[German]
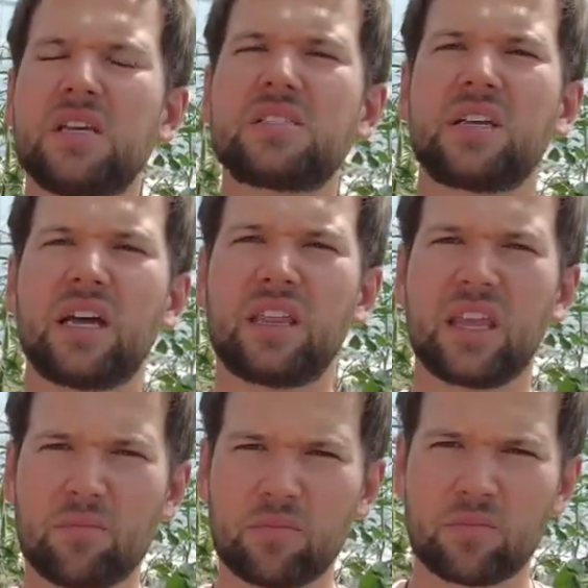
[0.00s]

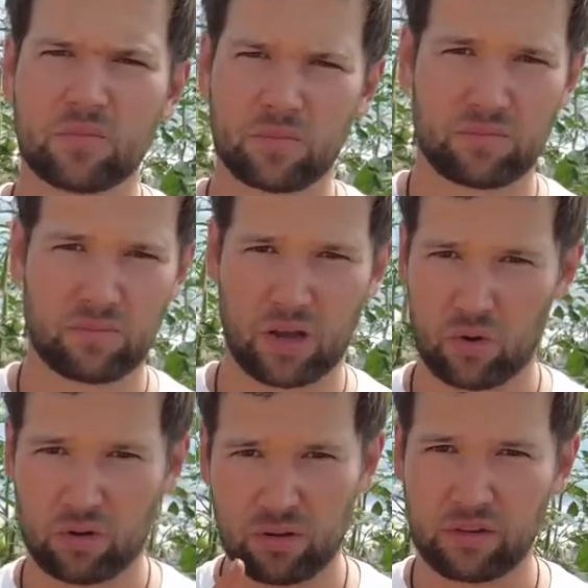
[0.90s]
Seitdem
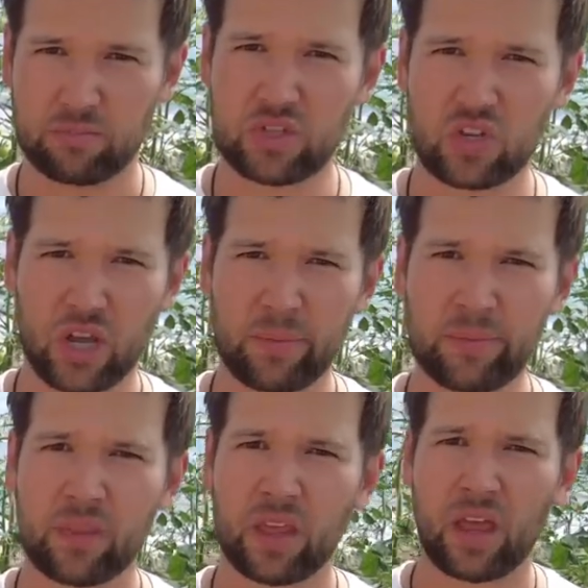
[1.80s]
auch mitschreiben.